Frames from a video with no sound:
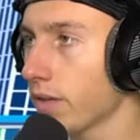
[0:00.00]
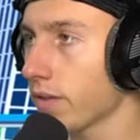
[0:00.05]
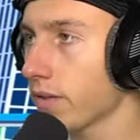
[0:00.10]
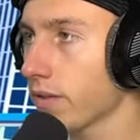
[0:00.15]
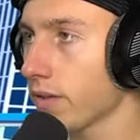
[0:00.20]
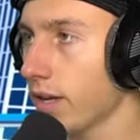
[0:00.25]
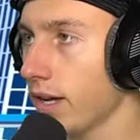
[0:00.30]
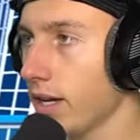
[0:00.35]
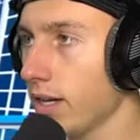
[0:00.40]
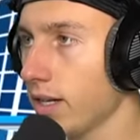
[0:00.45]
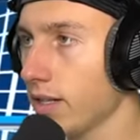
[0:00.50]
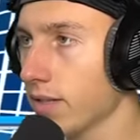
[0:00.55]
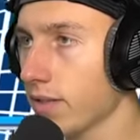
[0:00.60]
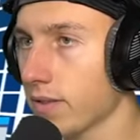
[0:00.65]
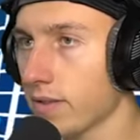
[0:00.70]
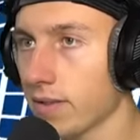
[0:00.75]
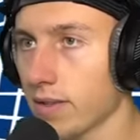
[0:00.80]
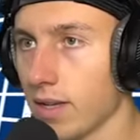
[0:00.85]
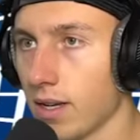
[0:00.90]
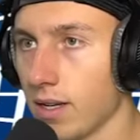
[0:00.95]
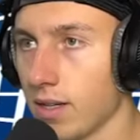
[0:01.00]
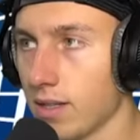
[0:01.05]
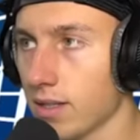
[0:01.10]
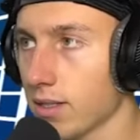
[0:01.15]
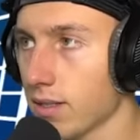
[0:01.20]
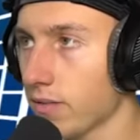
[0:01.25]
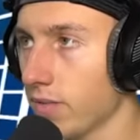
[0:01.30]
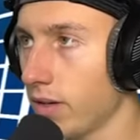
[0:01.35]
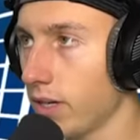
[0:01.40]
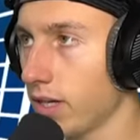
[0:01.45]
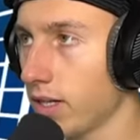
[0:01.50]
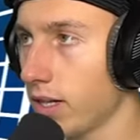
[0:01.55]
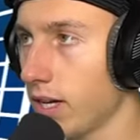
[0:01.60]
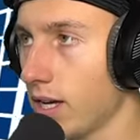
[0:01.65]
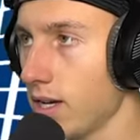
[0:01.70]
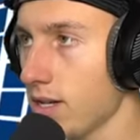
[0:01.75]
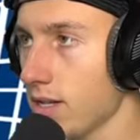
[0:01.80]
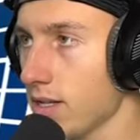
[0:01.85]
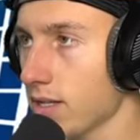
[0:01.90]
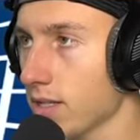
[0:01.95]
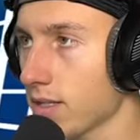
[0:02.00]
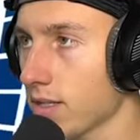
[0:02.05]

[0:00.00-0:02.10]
Zack, zack, Wand 8,